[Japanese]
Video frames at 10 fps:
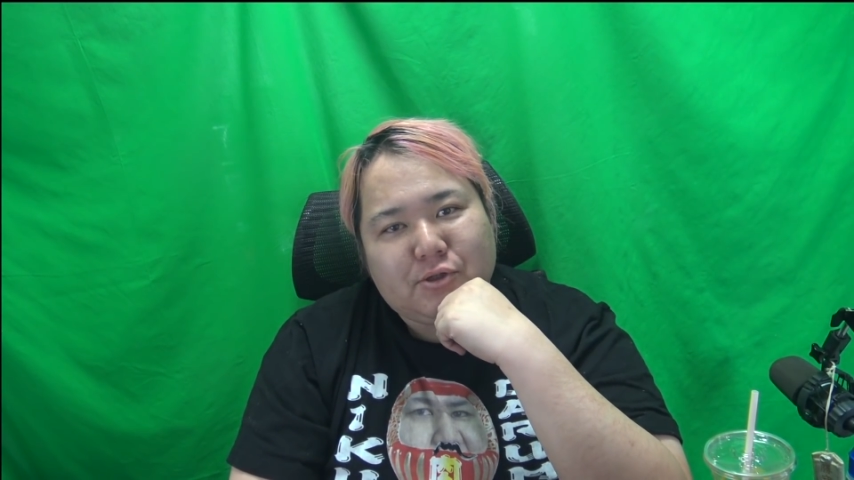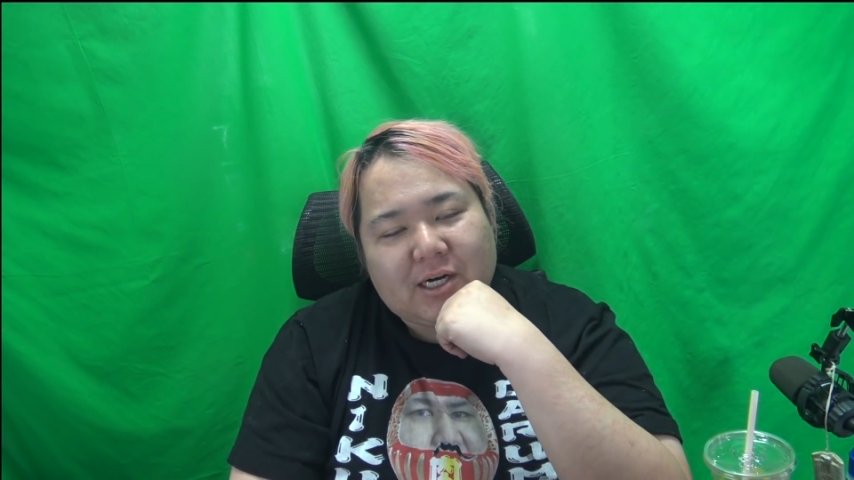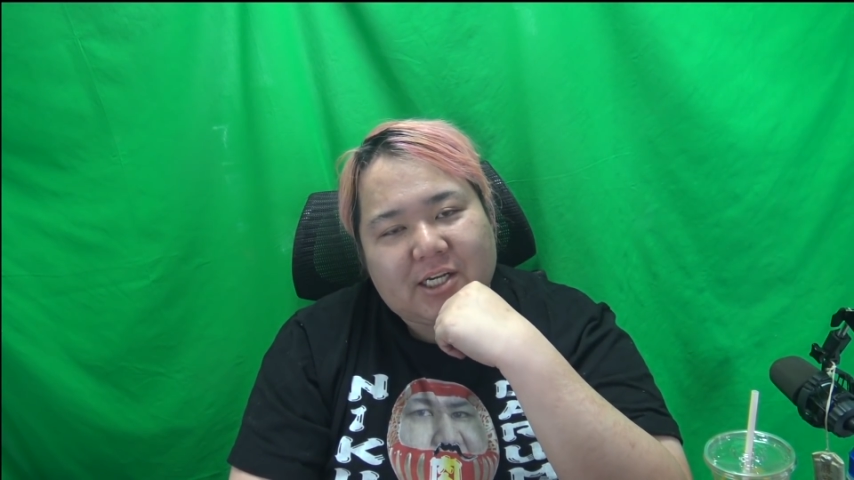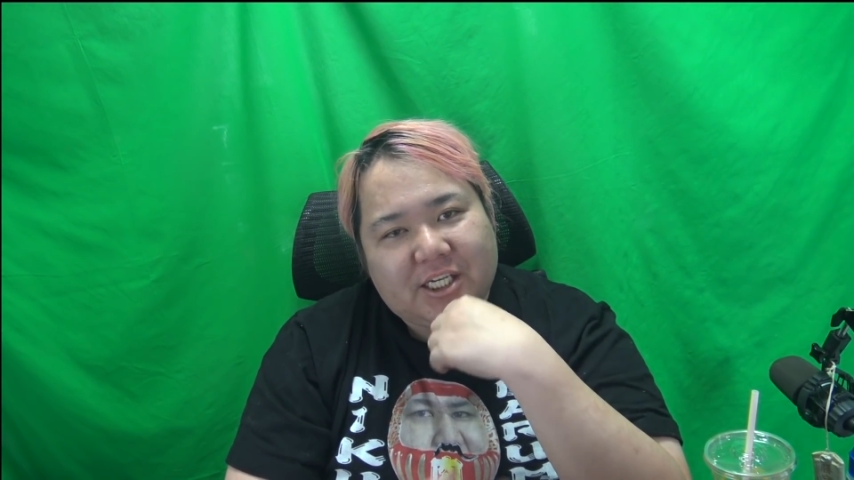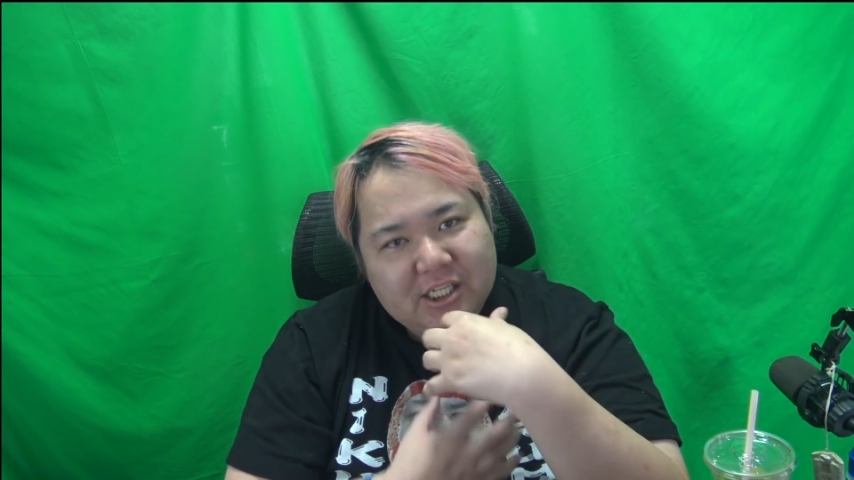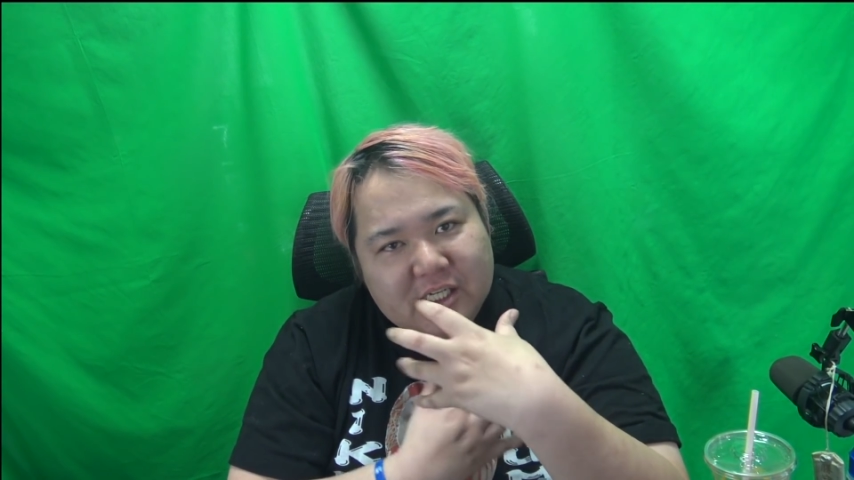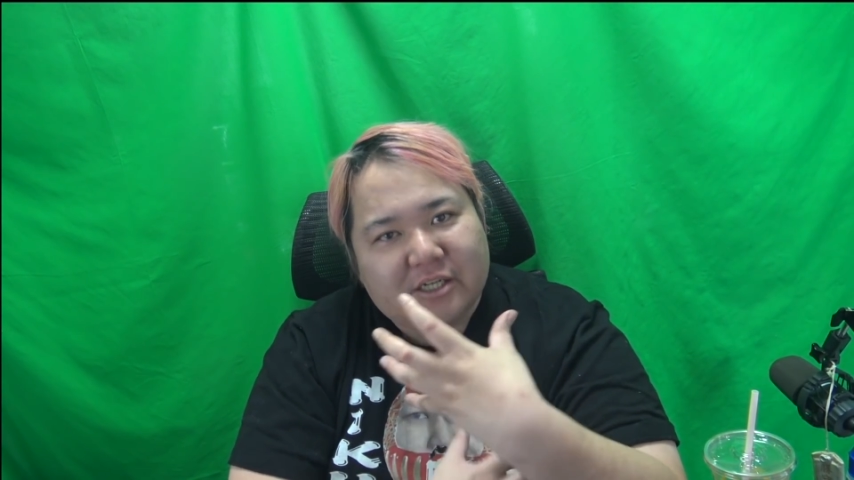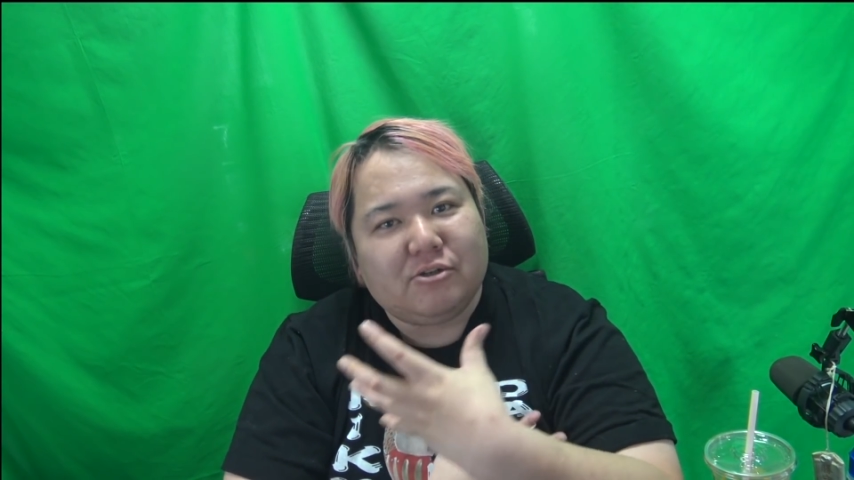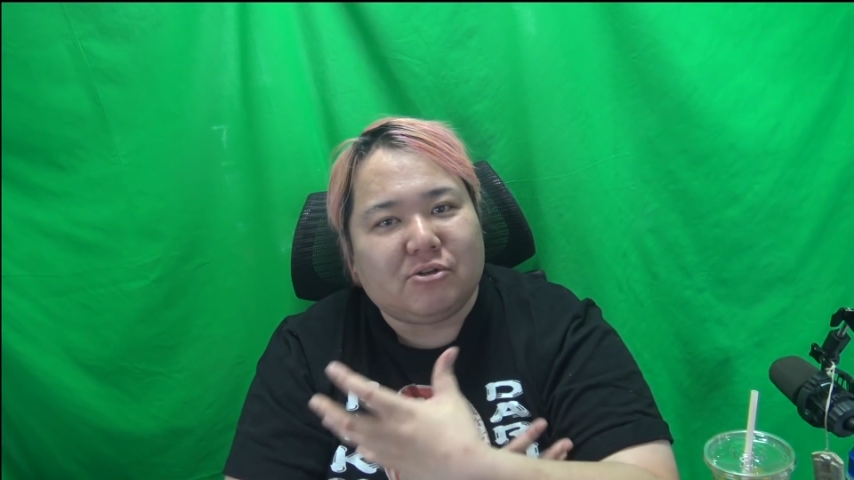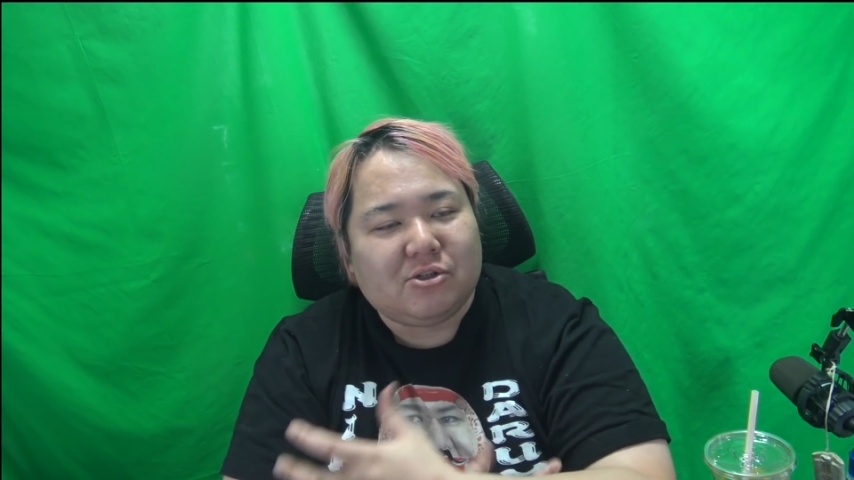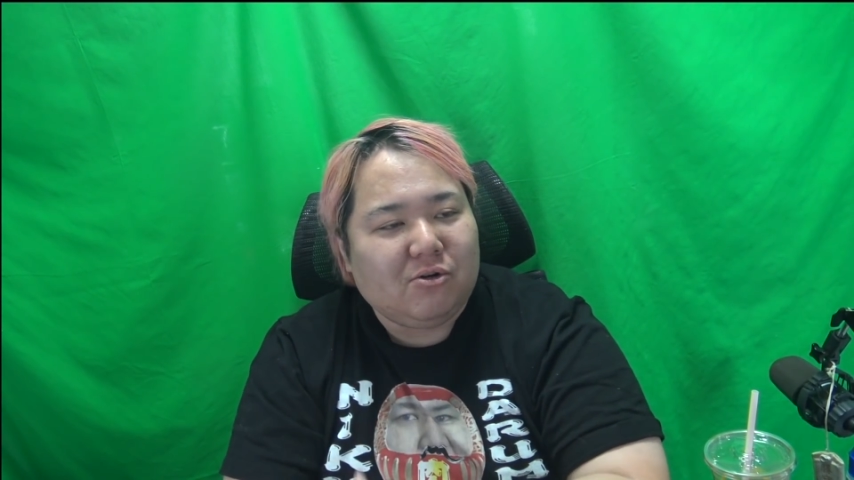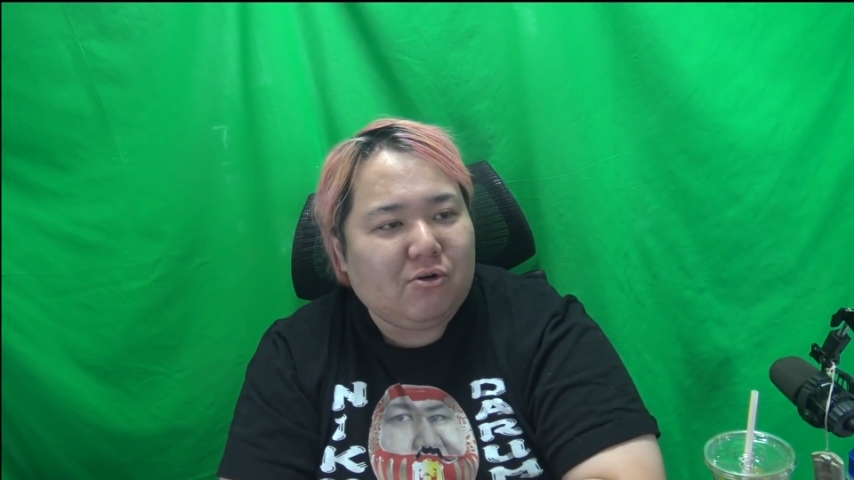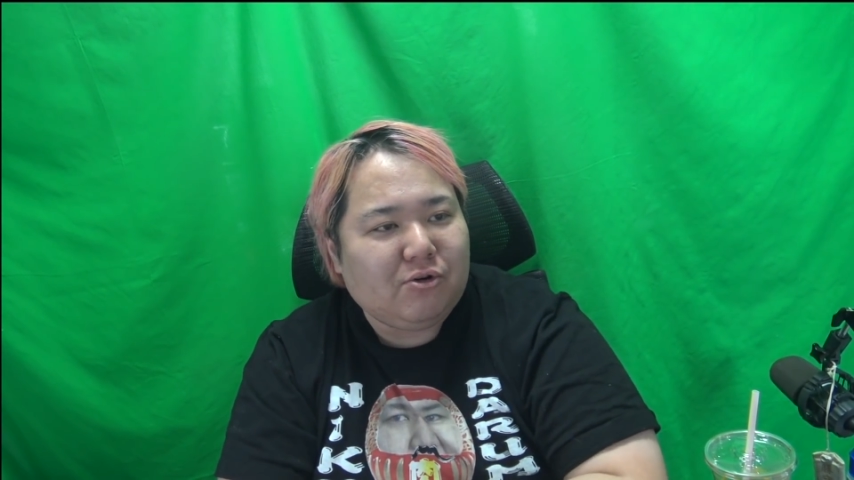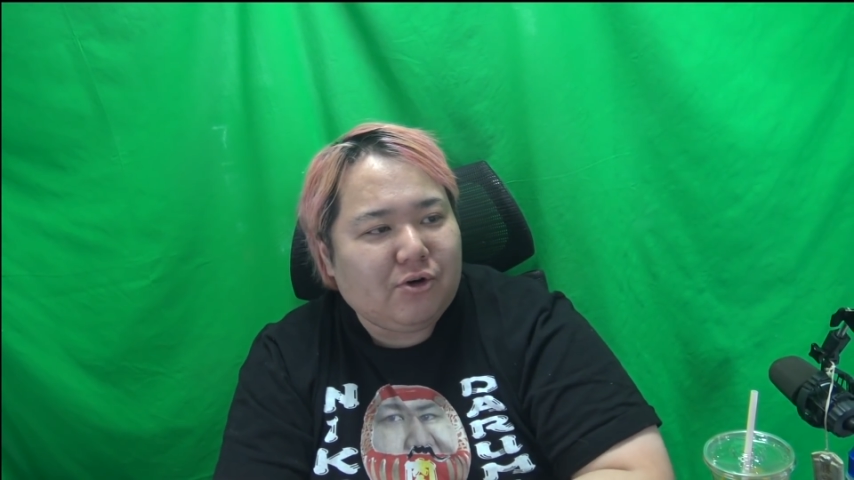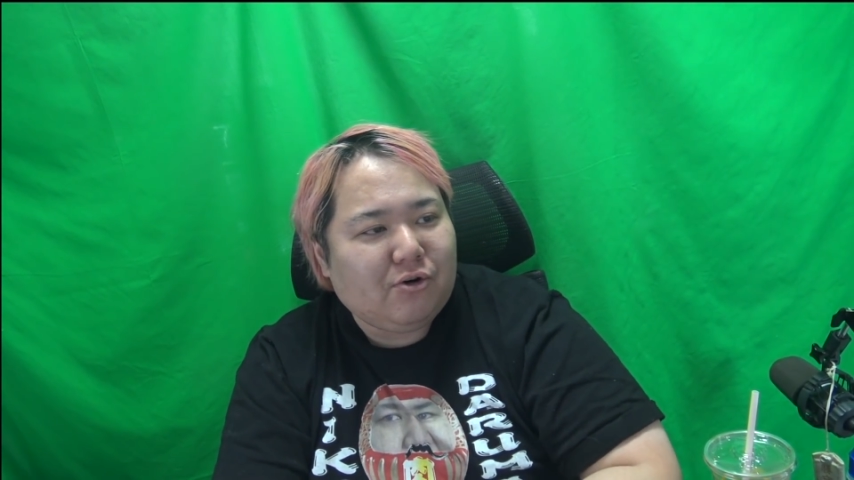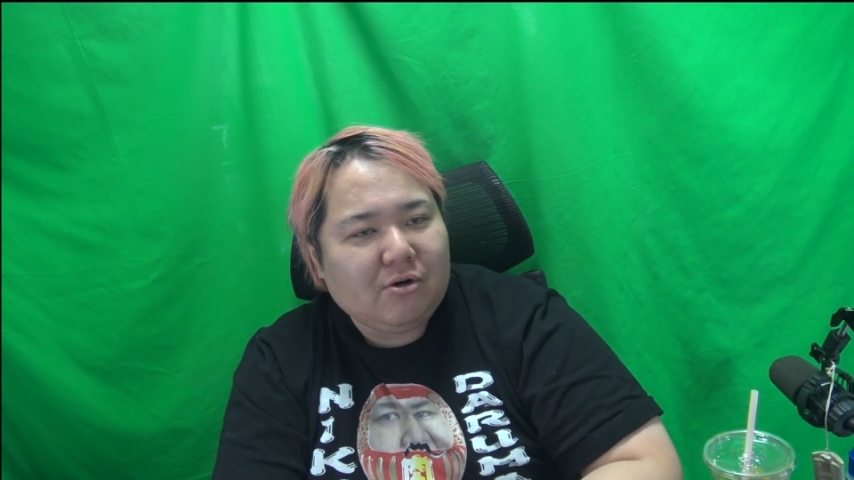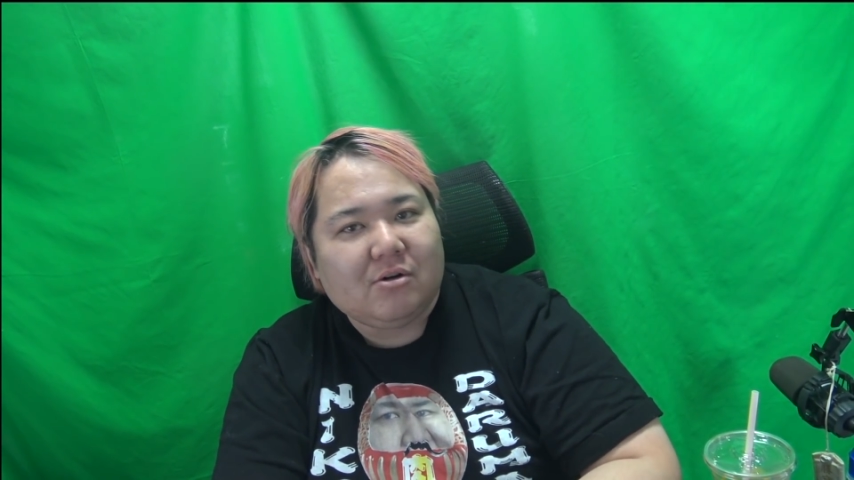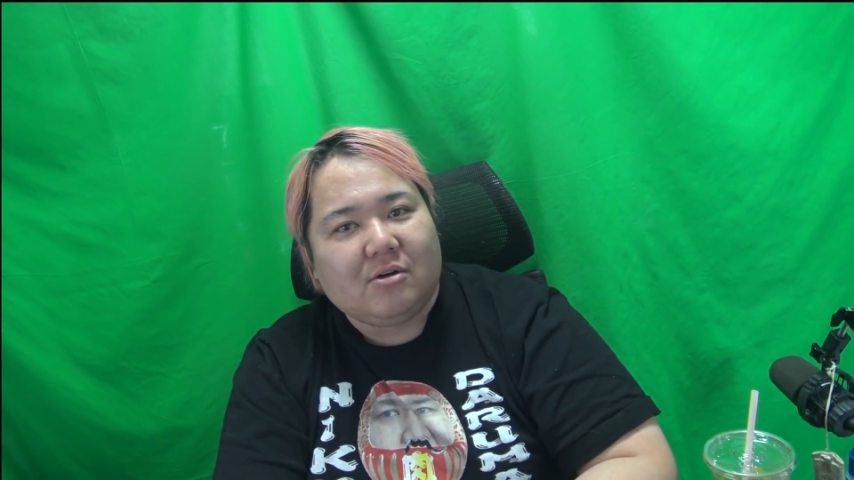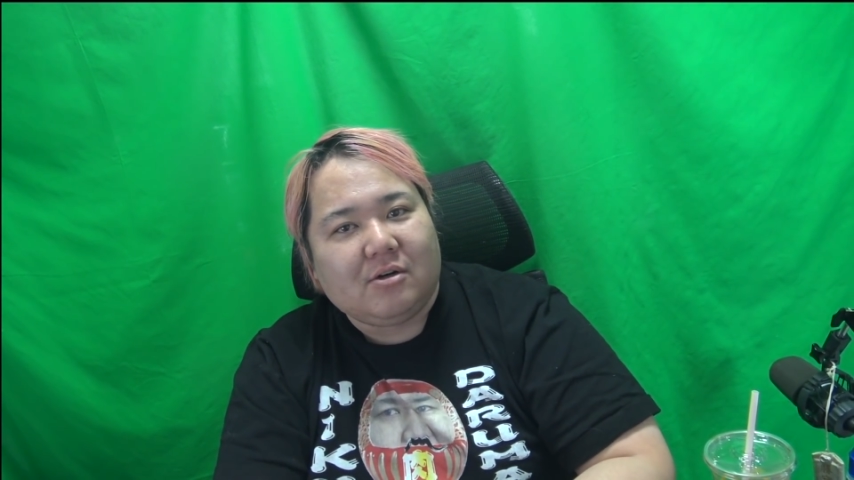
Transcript: だから筋肉の増量